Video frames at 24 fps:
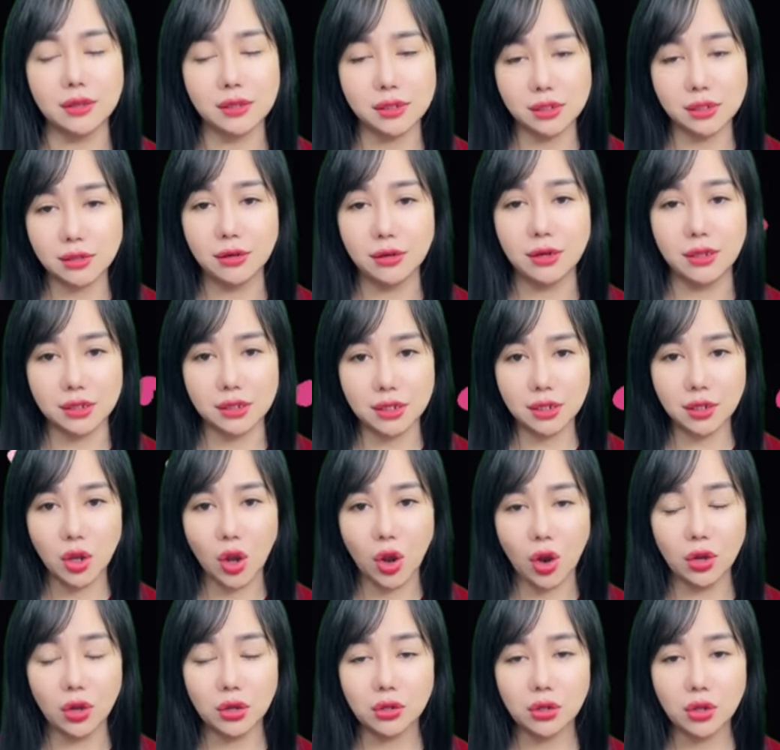thậm chí
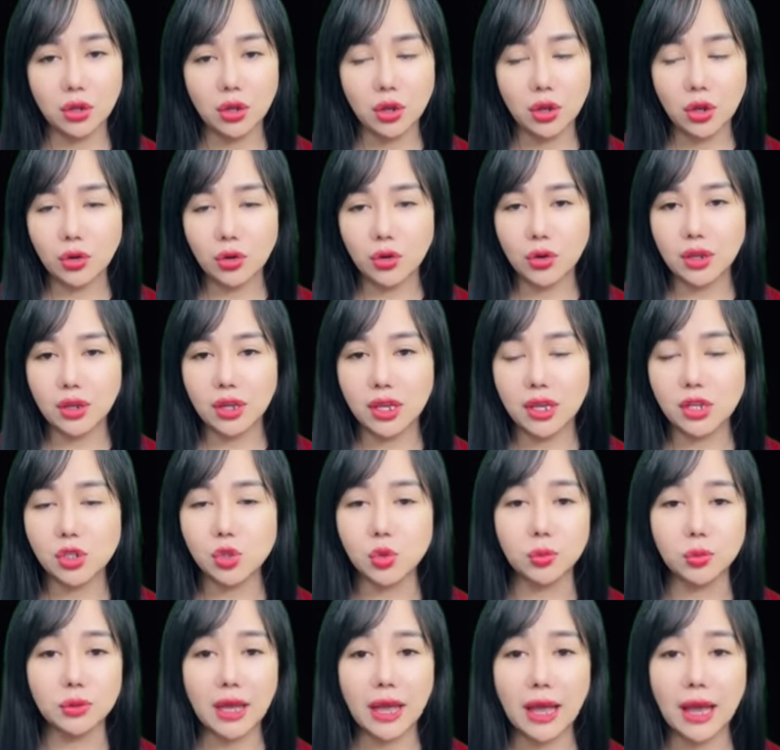còn sợ bản thân kể
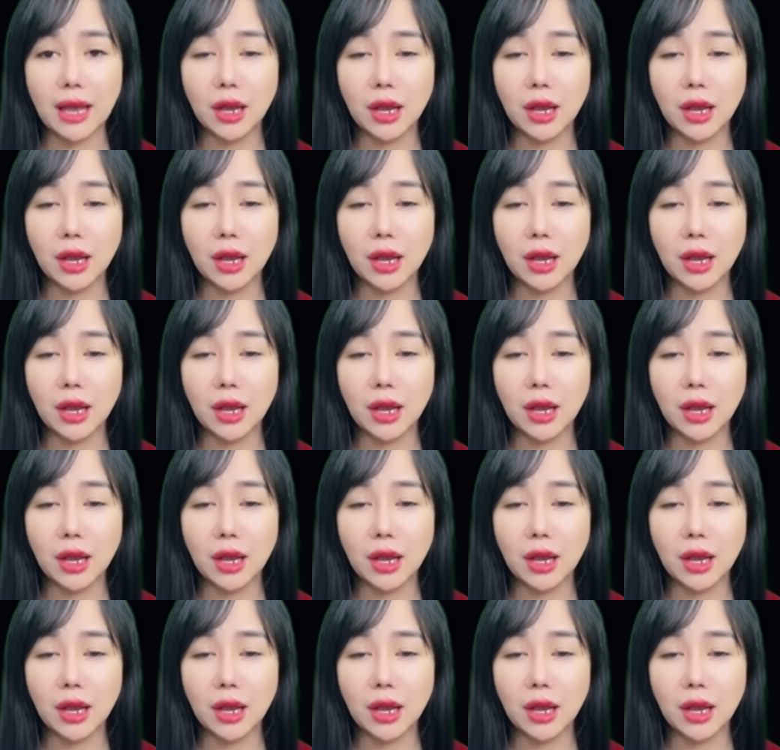thiếu.